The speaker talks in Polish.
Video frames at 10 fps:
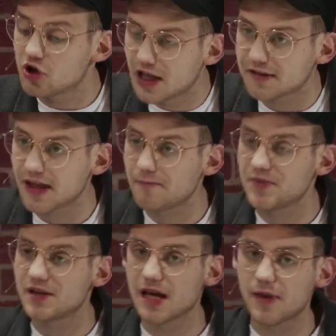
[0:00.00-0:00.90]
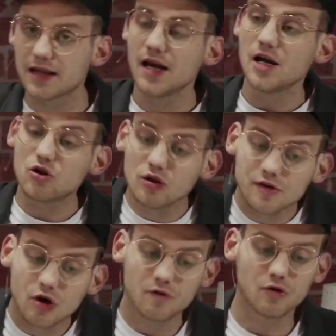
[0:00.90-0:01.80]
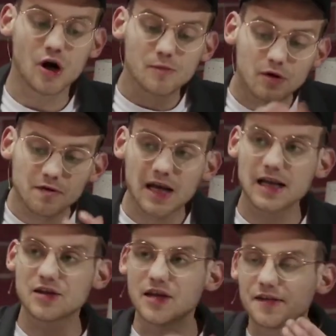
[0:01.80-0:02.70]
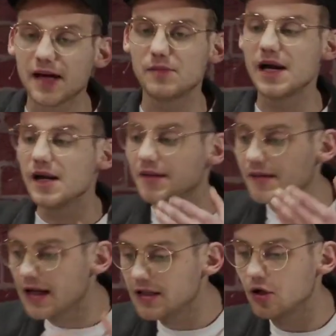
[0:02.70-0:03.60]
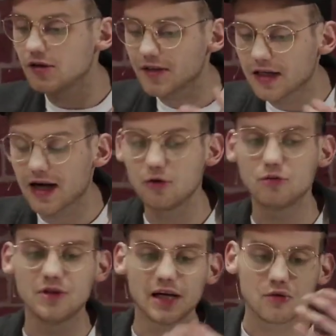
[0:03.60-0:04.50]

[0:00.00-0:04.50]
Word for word: o następny temat, to znowu powielasz te same stalinowskie kalumnie,